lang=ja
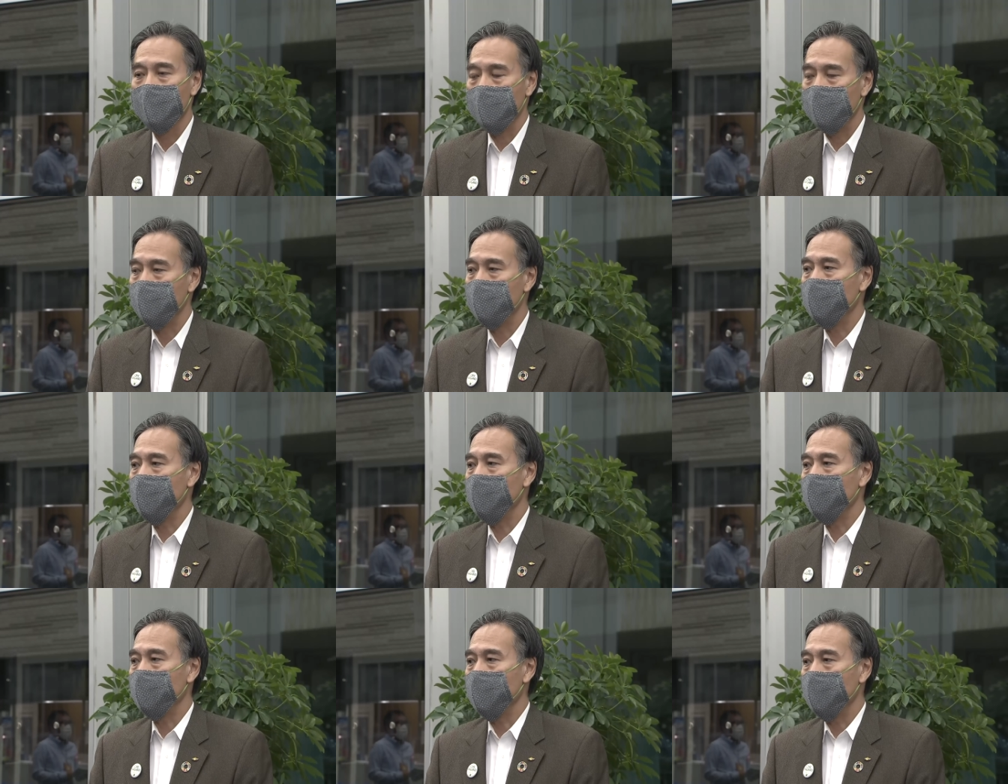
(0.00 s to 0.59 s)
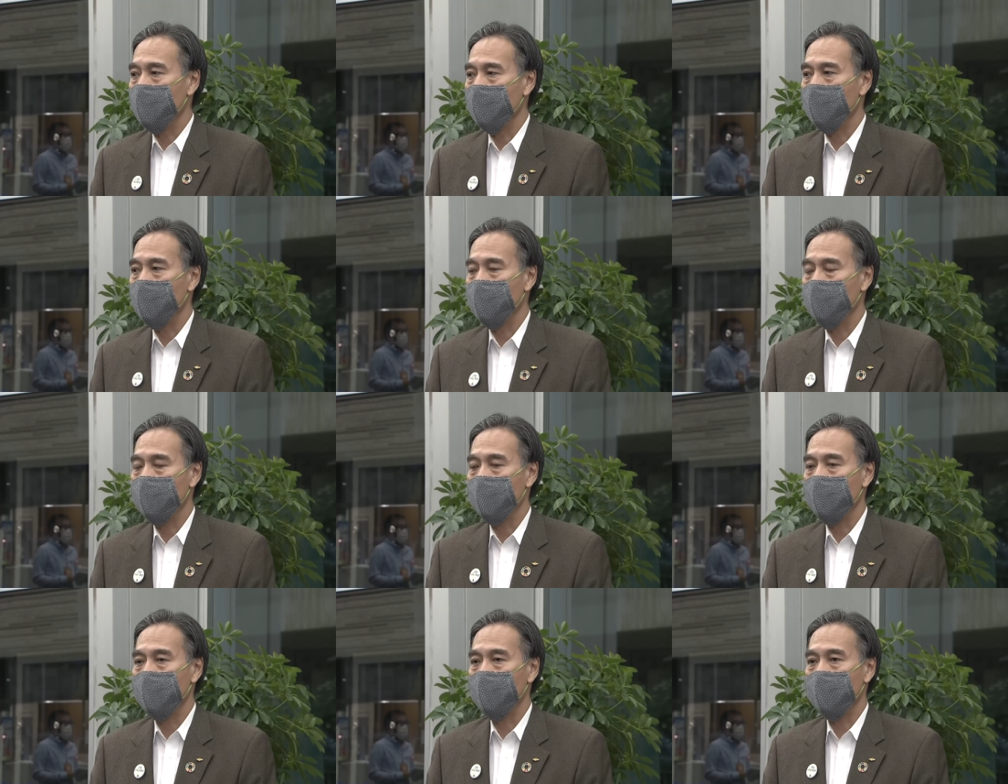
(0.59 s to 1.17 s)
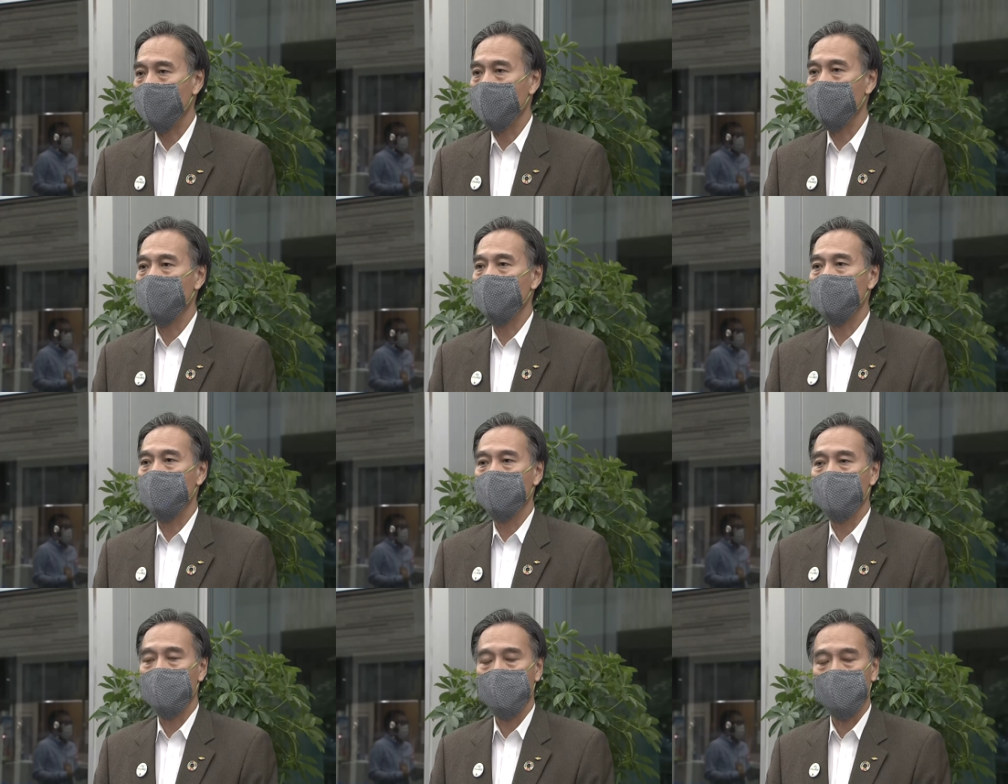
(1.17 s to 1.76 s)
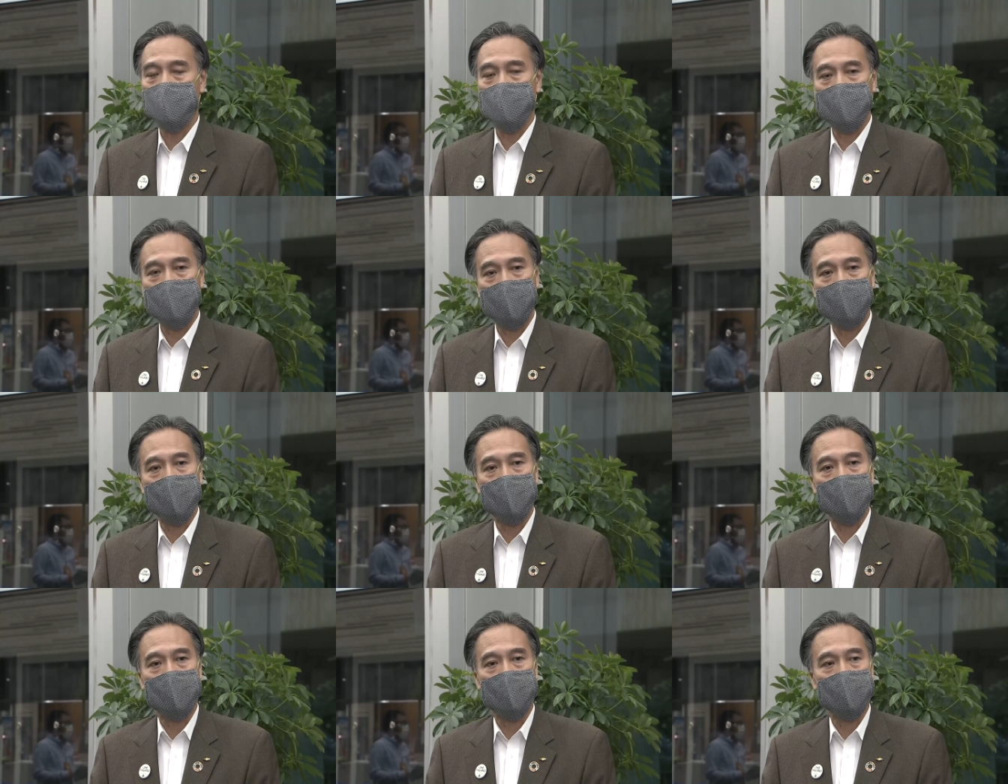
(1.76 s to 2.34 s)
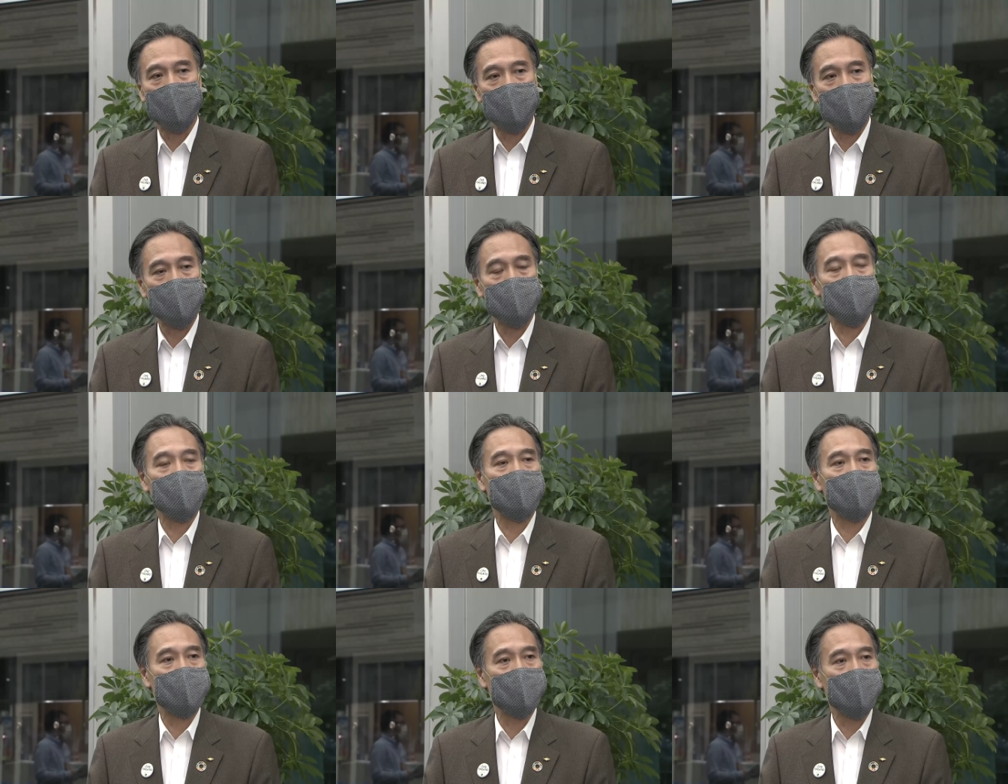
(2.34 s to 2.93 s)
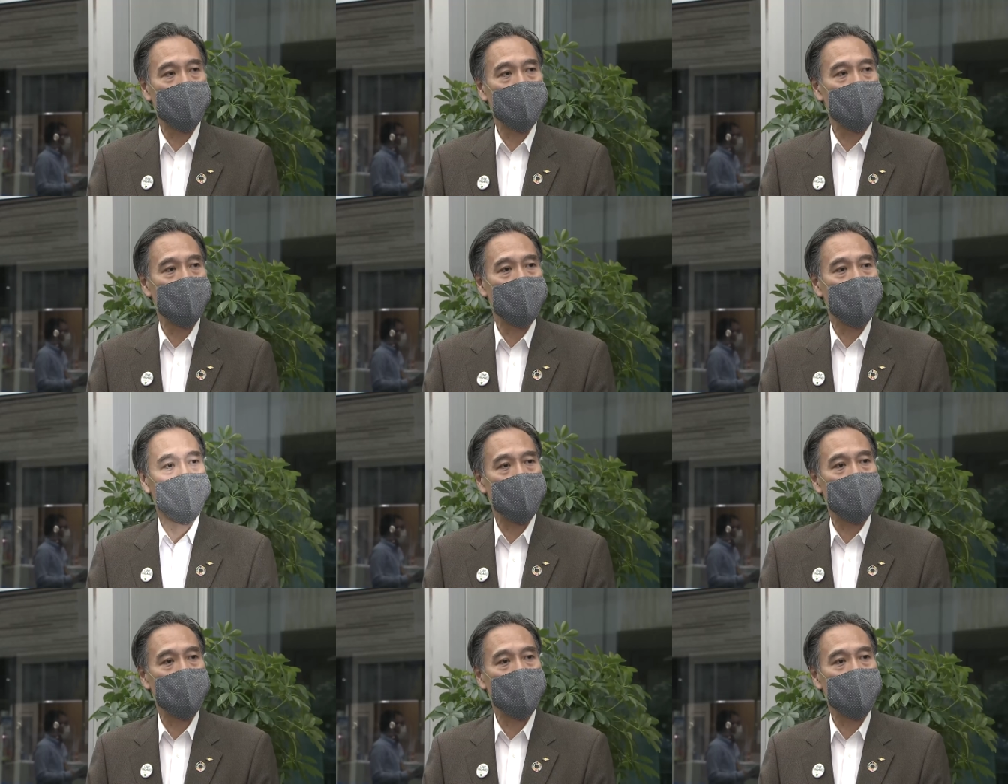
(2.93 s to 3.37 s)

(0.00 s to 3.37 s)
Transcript: ら、さまざまな感染防止のための取り組みを